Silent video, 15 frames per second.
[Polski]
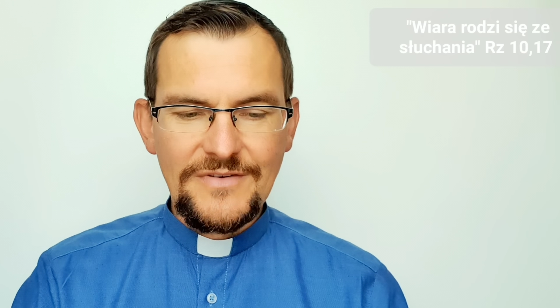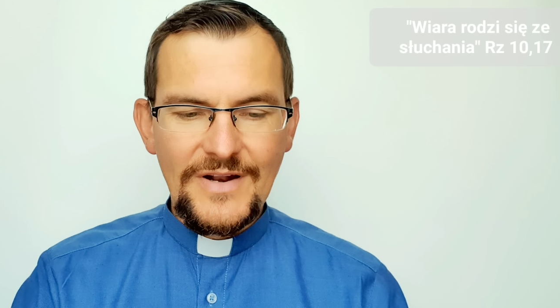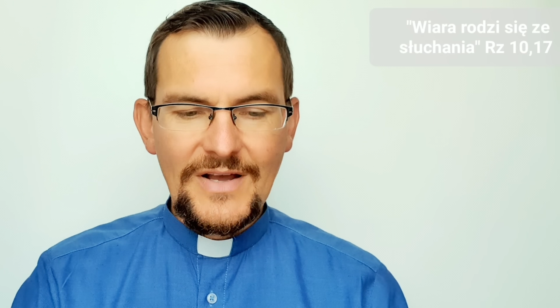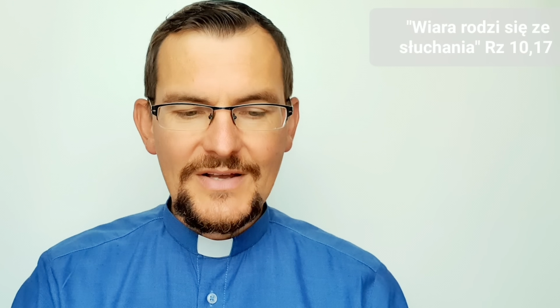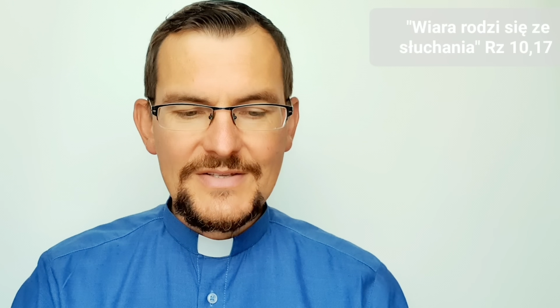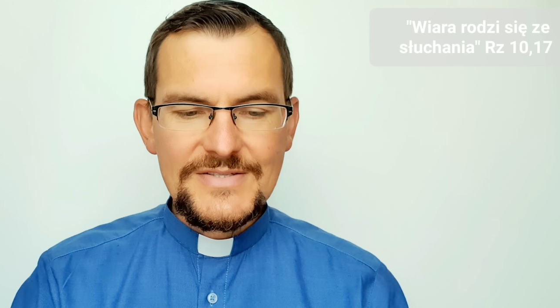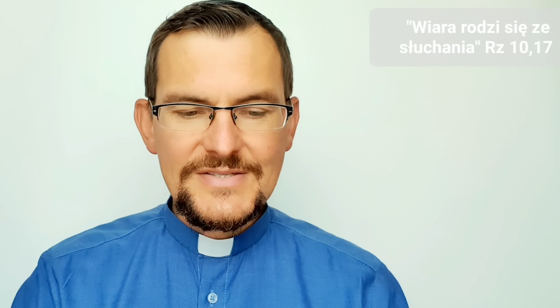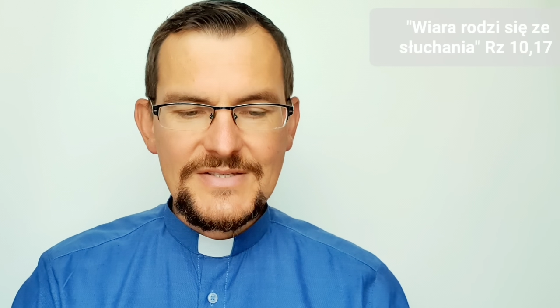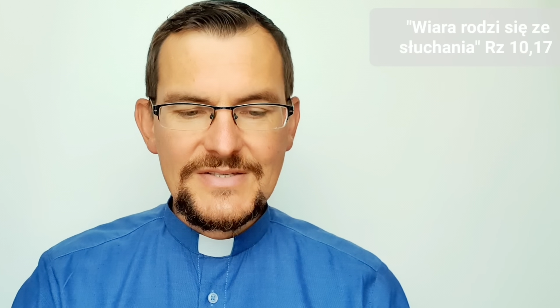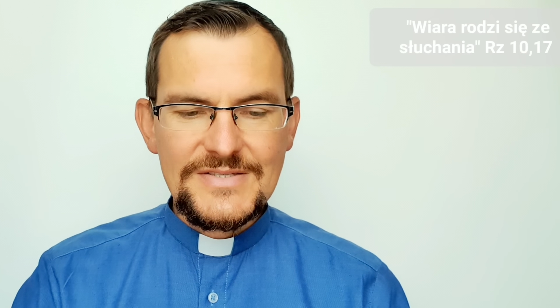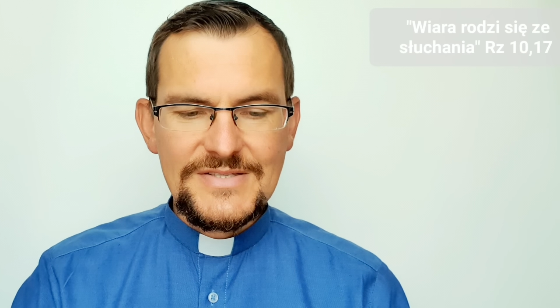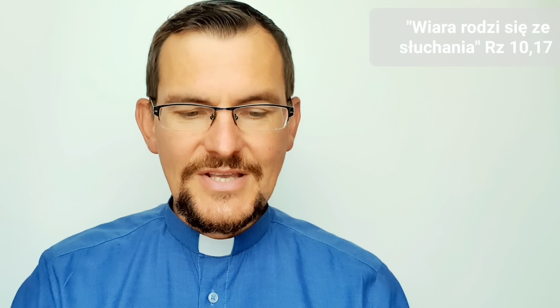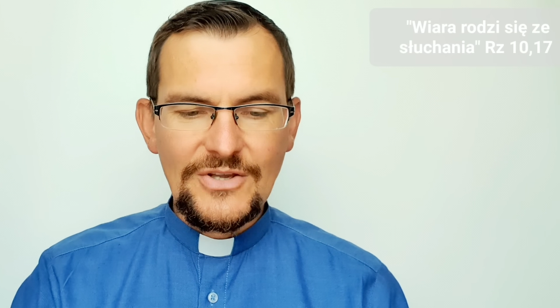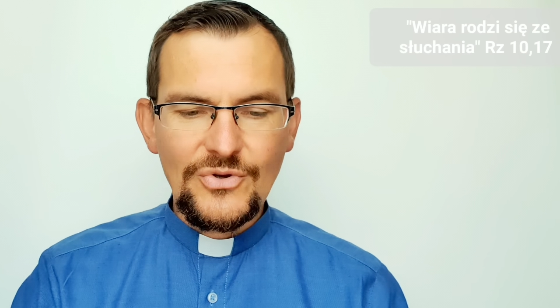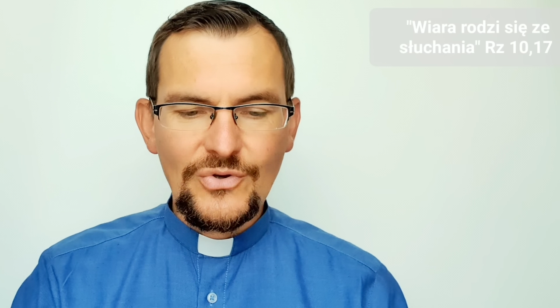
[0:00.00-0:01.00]
wraz
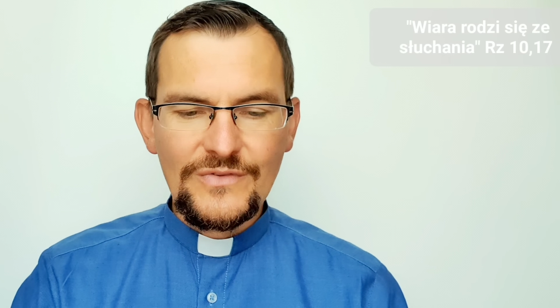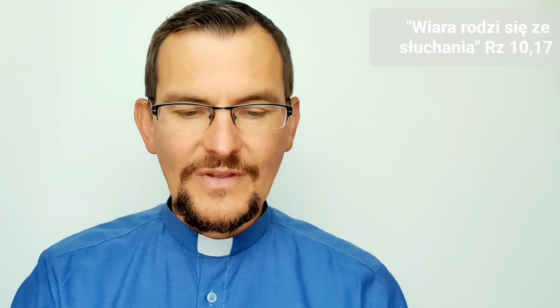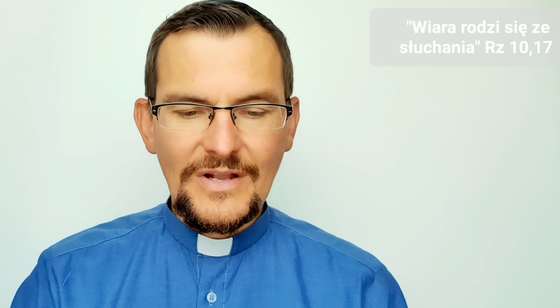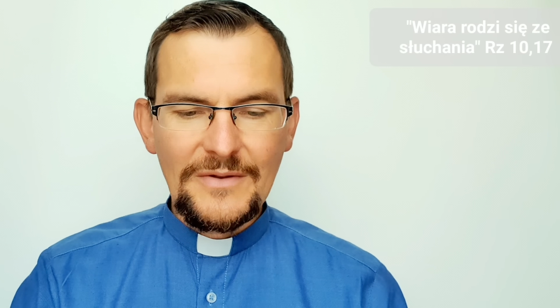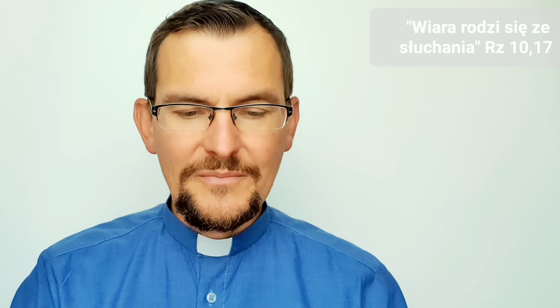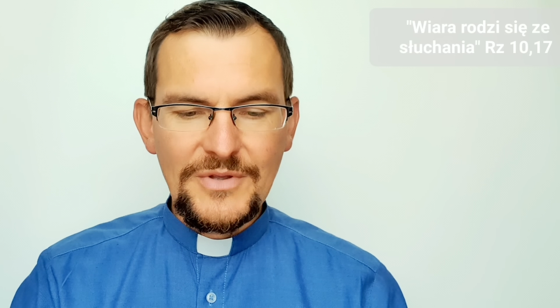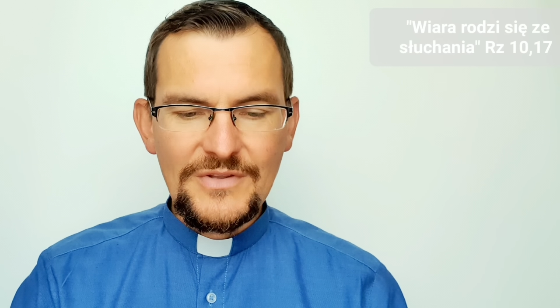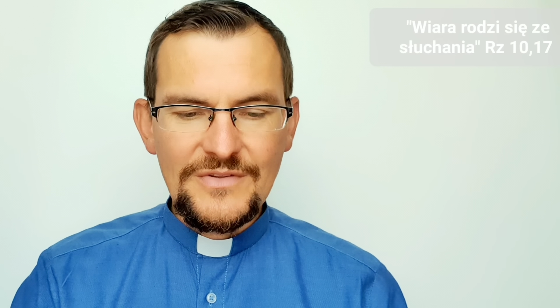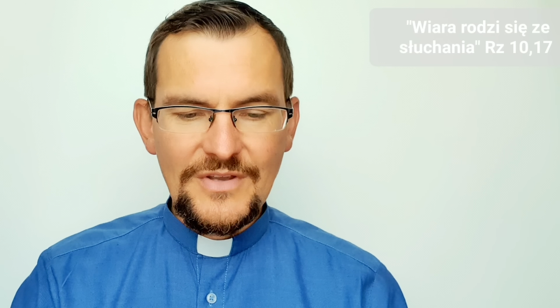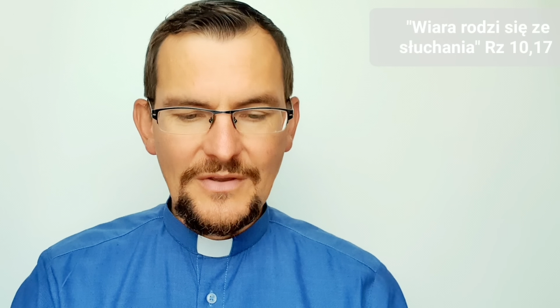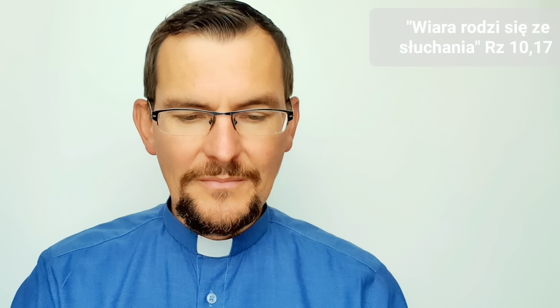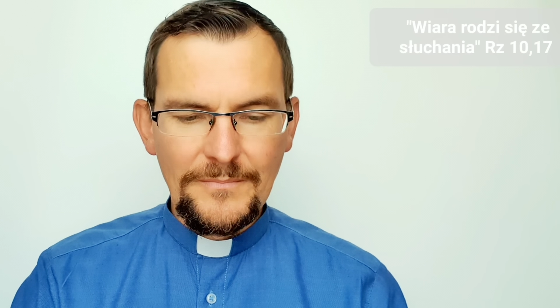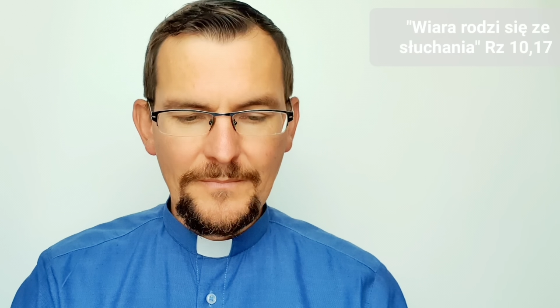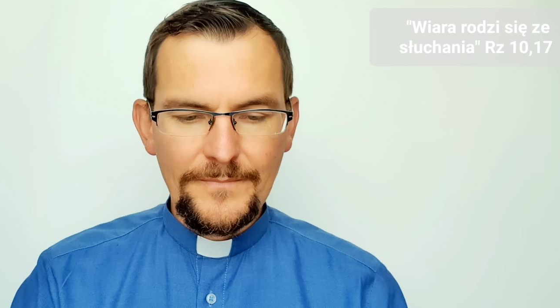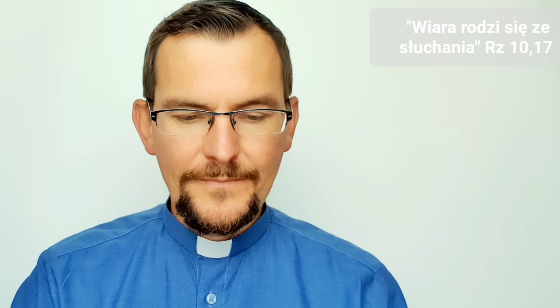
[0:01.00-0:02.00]
z jego
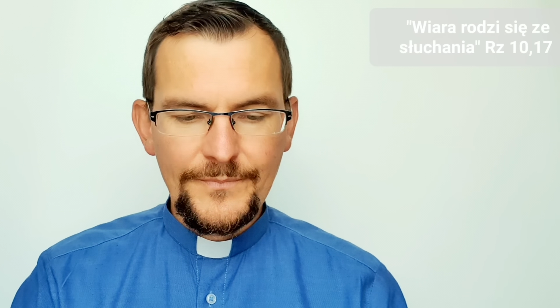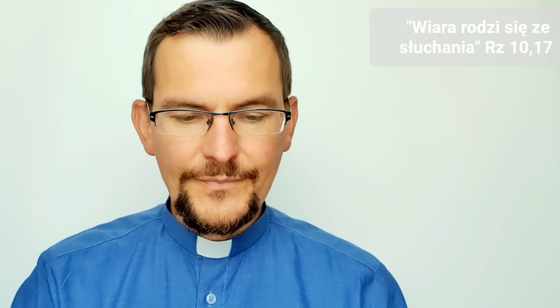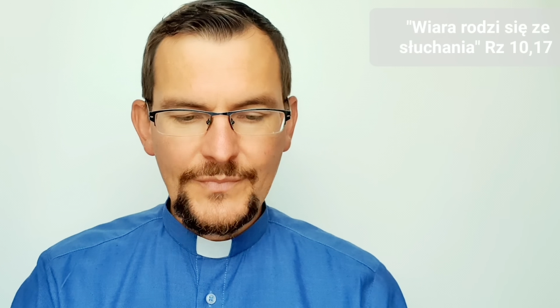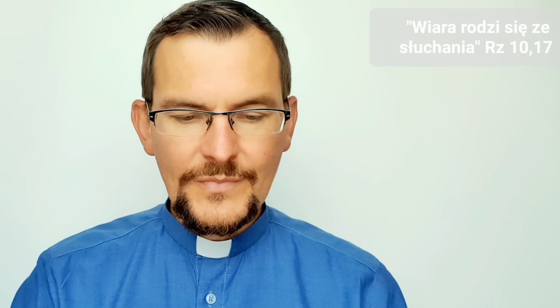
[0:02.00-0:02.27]
Talmidim.